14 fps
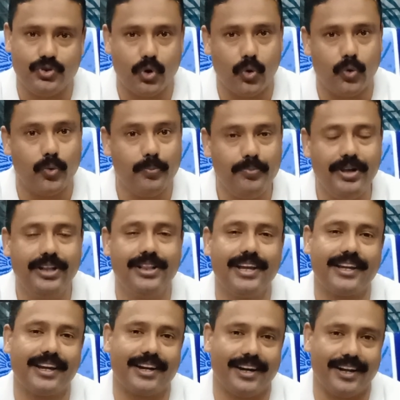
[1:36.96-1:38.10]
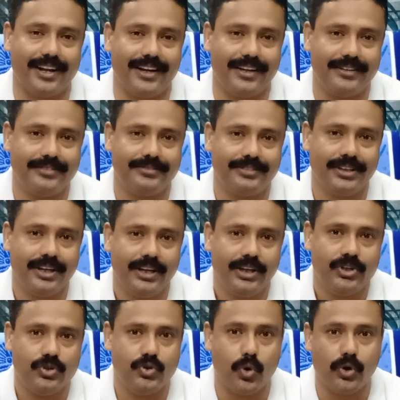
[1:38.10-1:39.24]
जो उम्मीद लेके खड़ा है
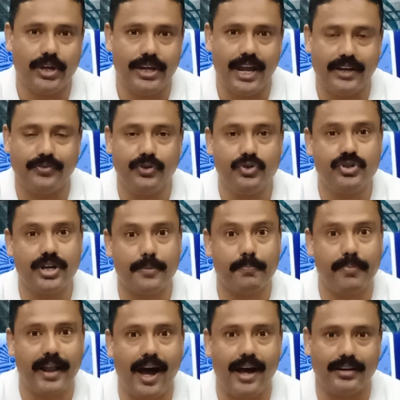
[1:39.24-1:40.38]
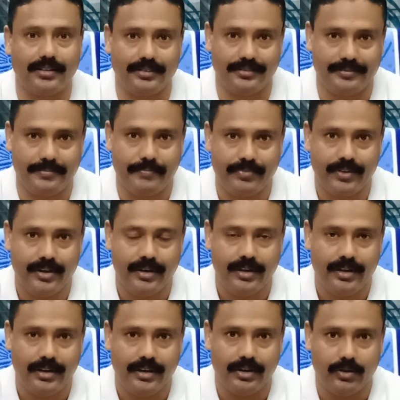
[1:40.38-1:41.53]
जो कि एक फ्यूचर प्लान
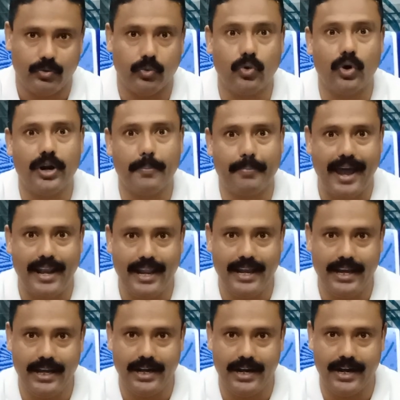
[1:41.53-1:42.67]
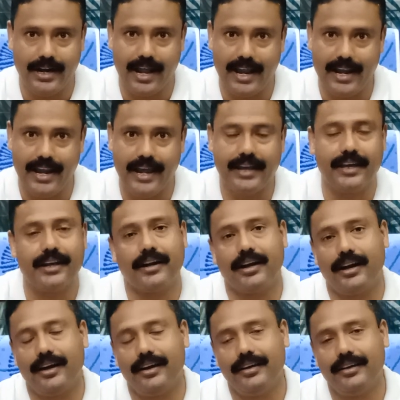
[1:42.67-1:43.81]
उन्होंने पहले ही निर्णय लेके
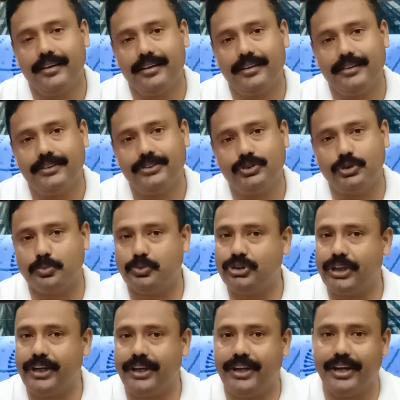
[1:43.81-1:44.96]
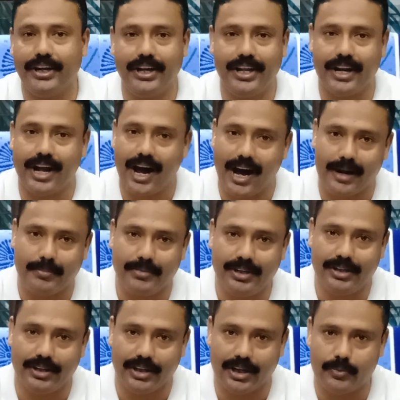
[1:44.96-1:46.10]
रखा है जो मुझे इंडियन आर्मी
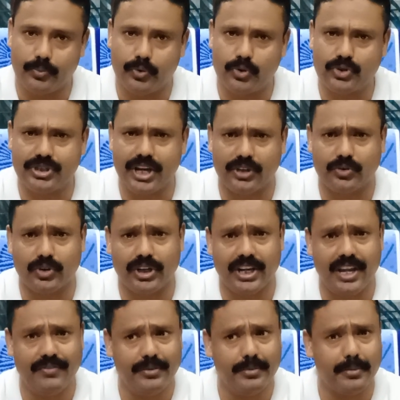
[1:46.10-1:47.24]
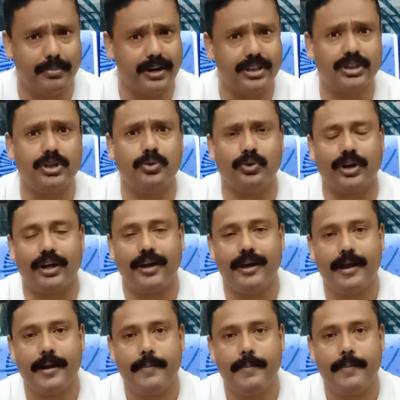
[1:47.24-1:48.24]
एयरफोर्स या तो नेवी में भर्ती होना है